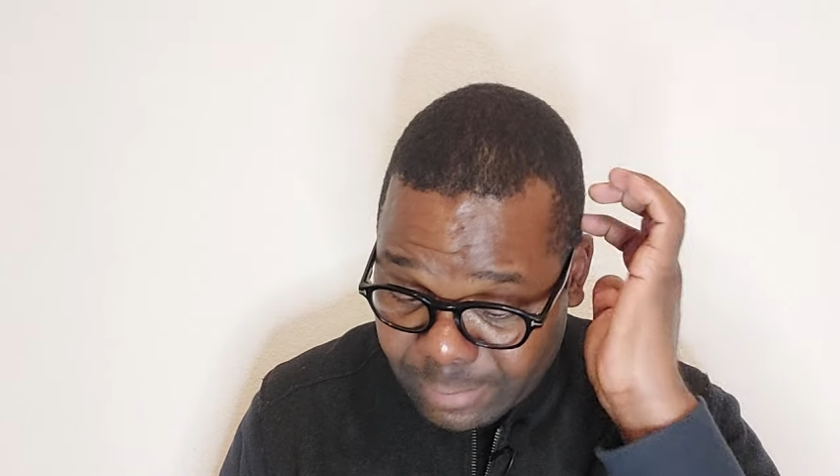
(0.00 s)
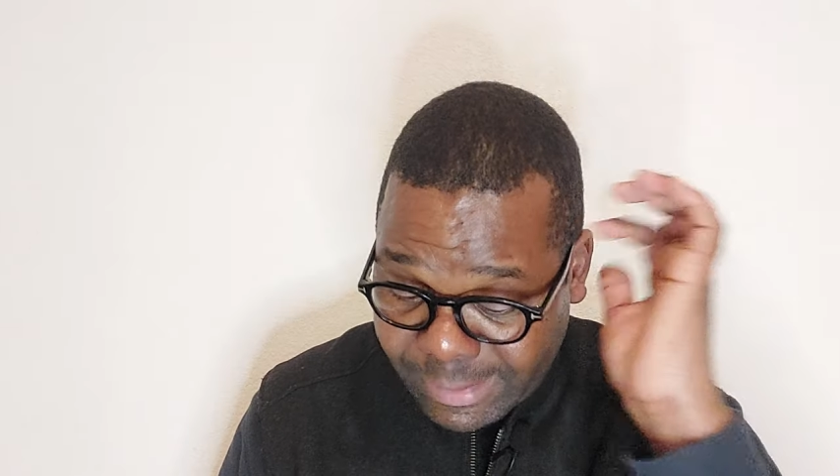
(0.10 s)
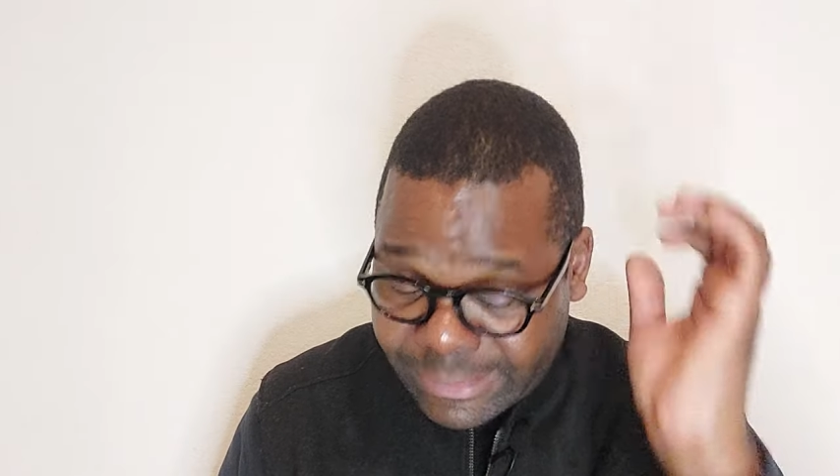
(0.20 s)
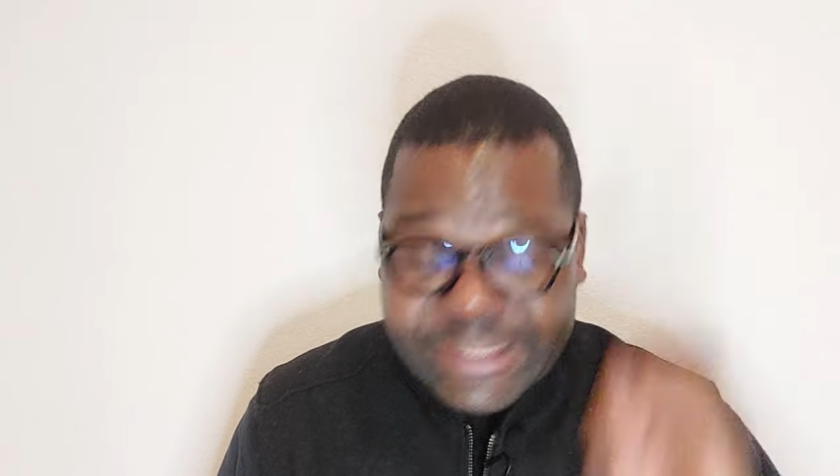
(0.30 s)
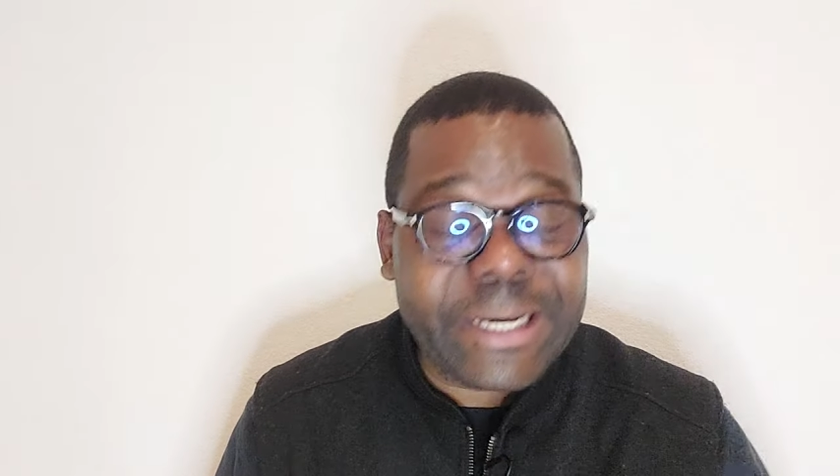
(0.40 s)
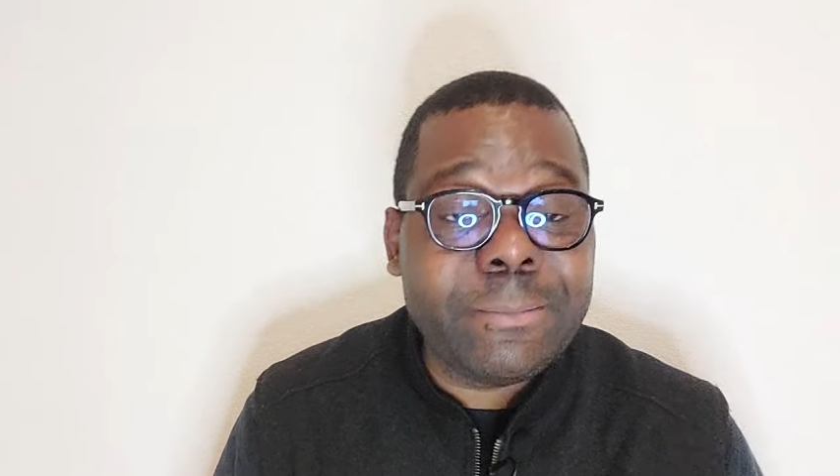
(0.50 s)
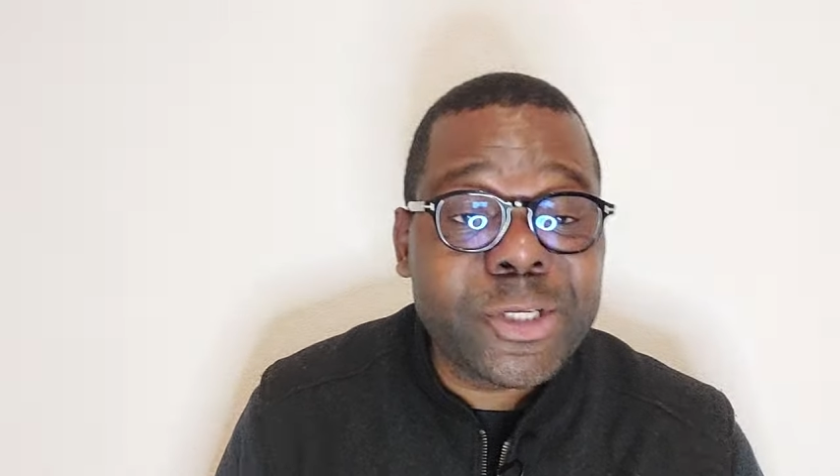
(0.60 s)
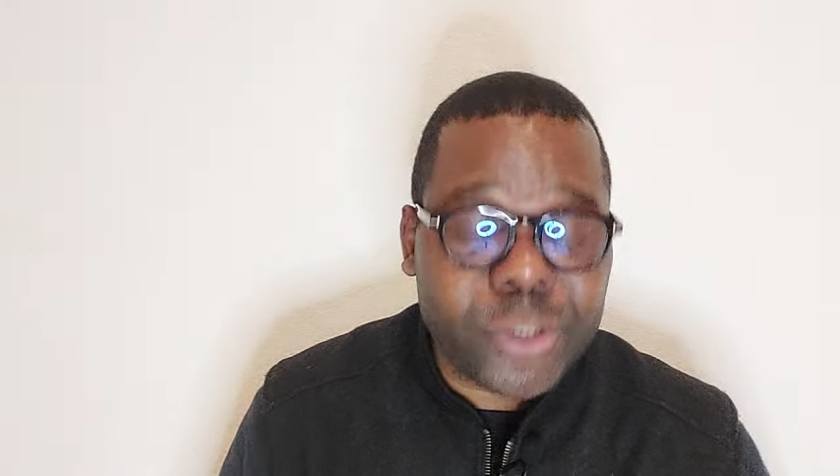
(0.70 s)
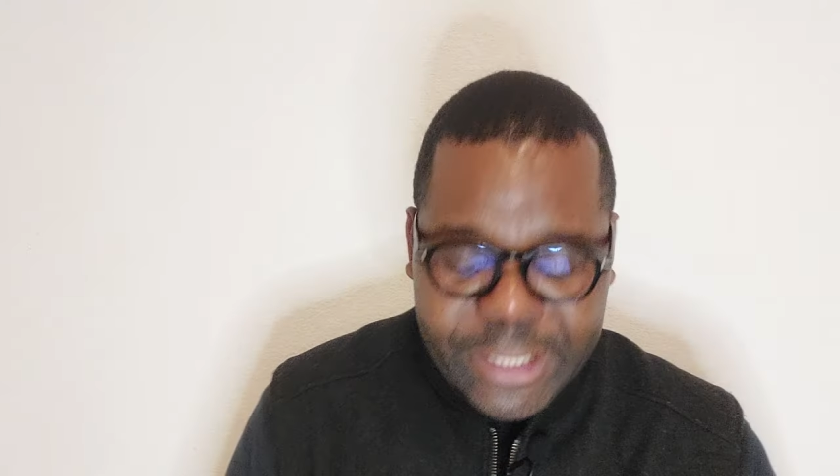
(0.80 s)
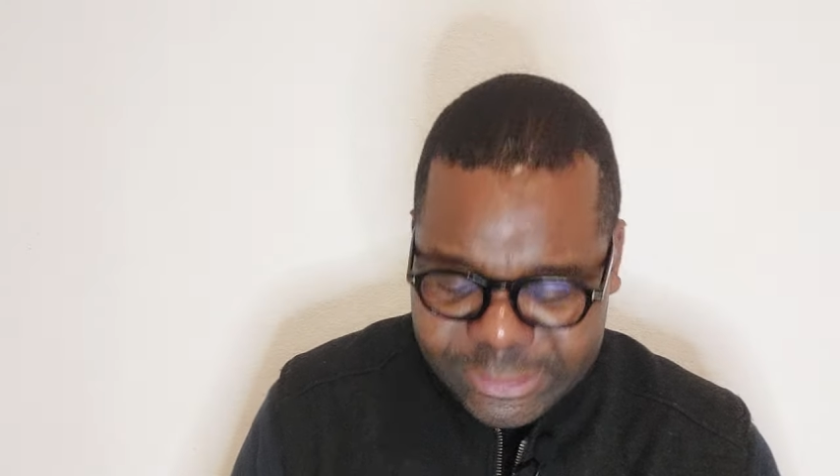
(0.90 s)
Malgré les
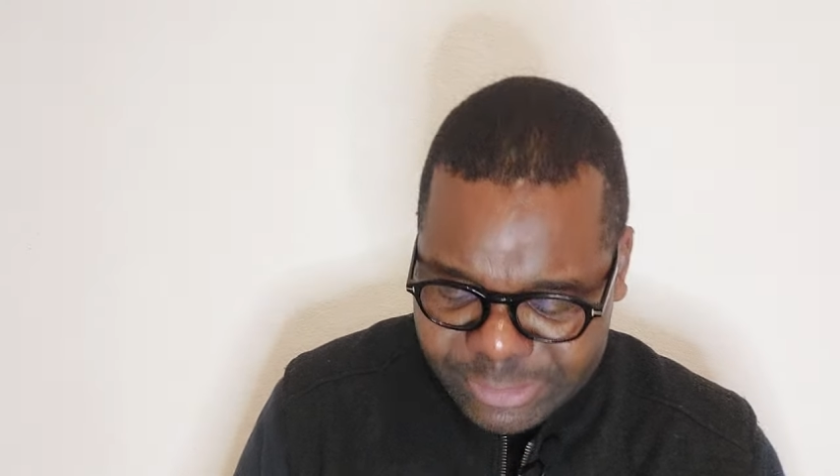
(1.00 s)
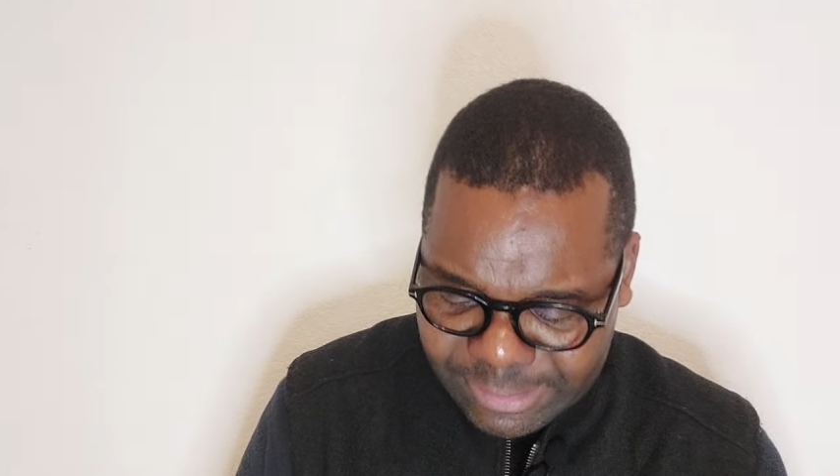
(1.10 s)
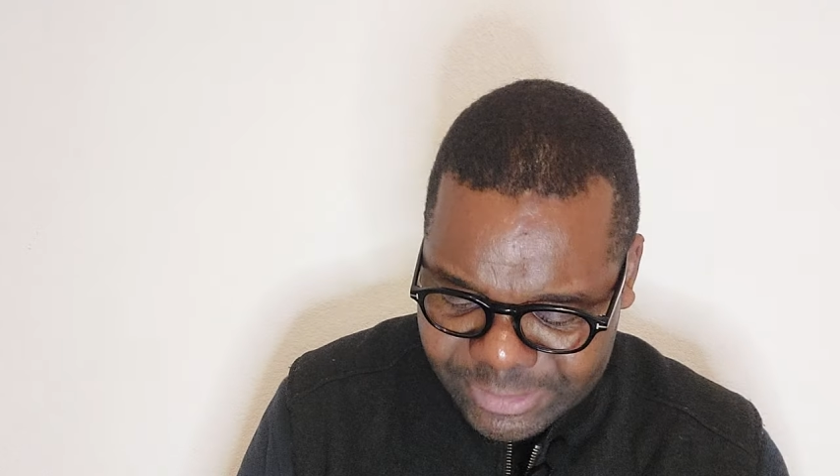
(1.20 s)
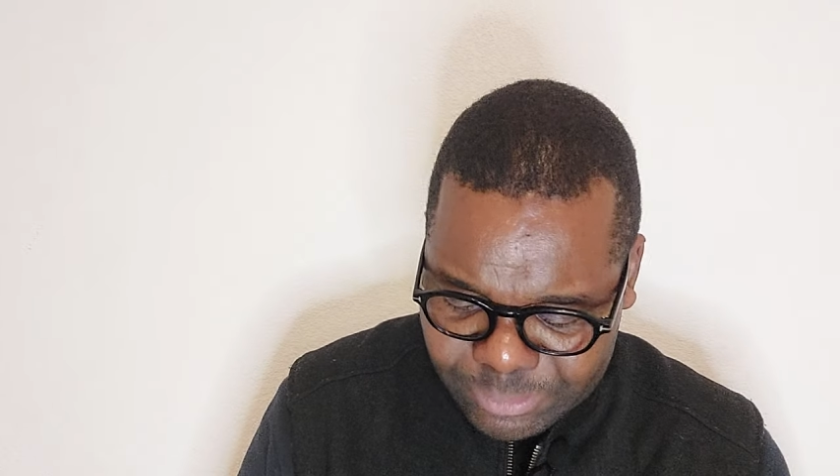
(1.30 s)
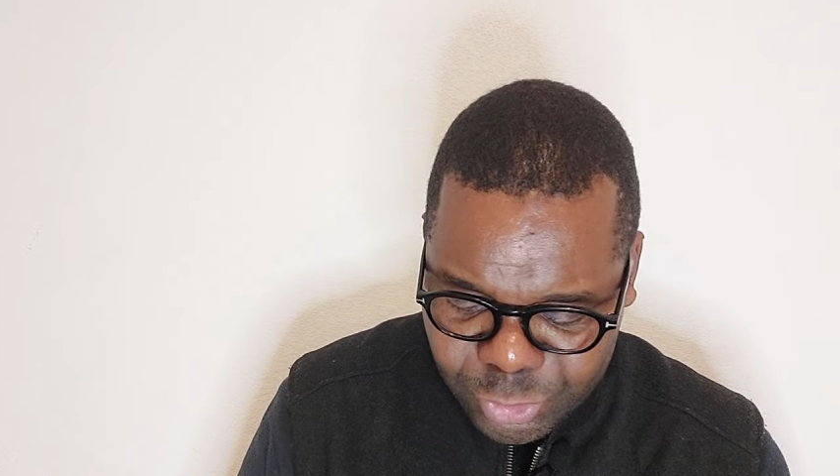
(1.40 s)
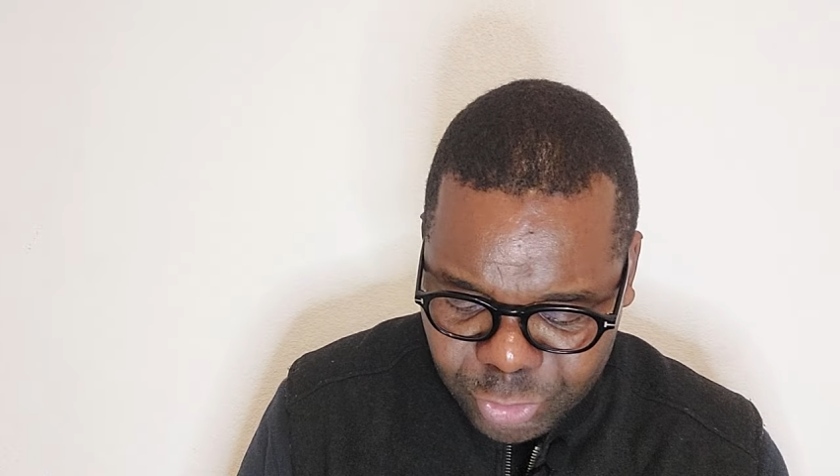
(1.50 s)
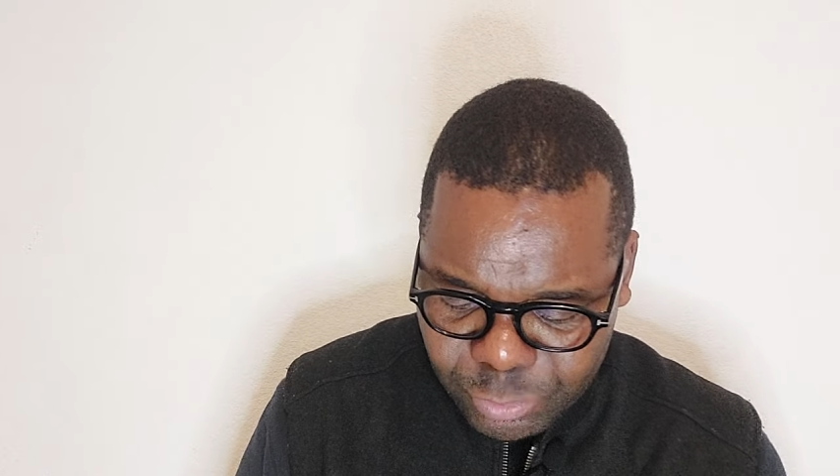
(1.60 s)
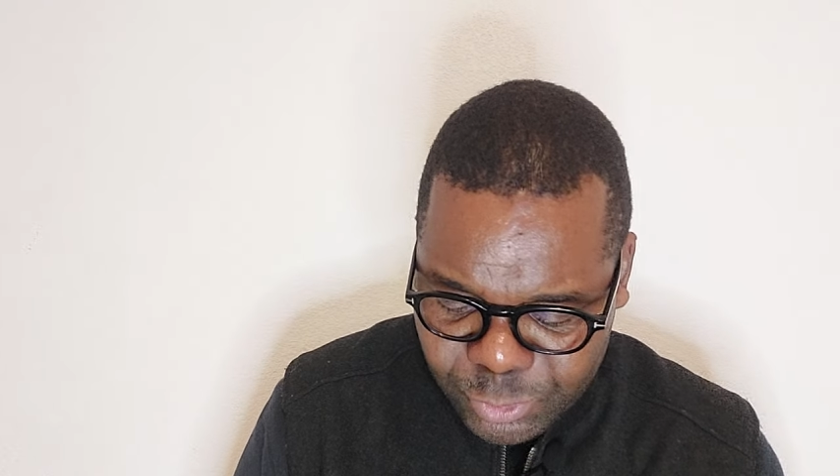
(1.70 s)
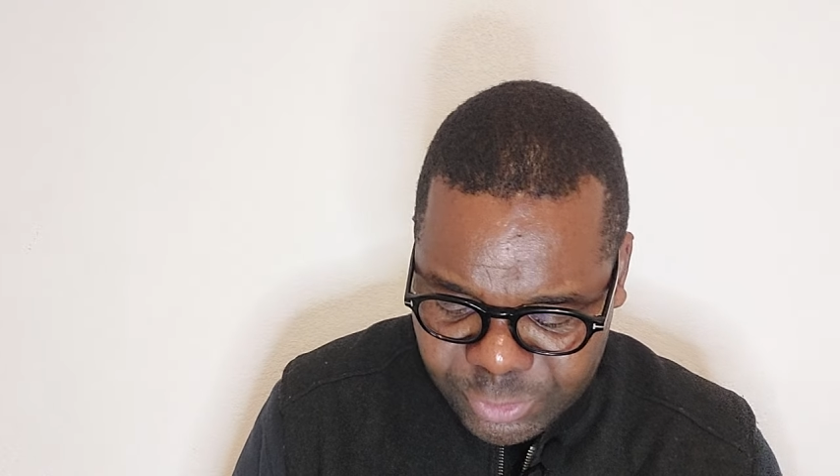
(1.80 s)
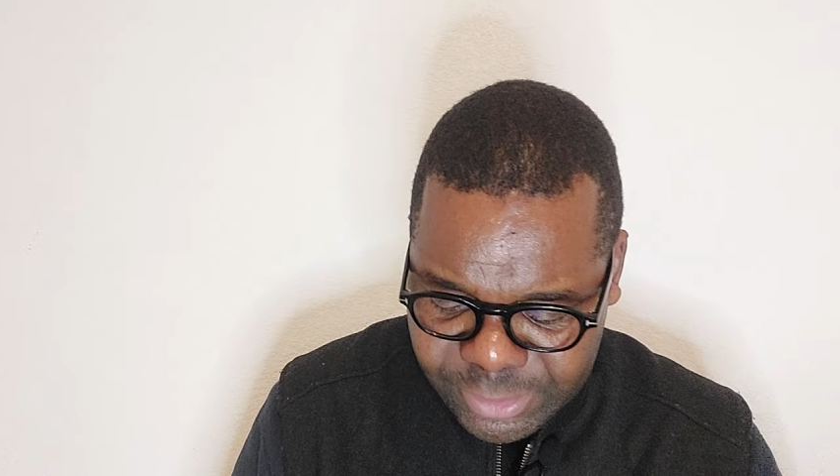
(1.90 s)
mises en garde, mesdames et messieurs, de M.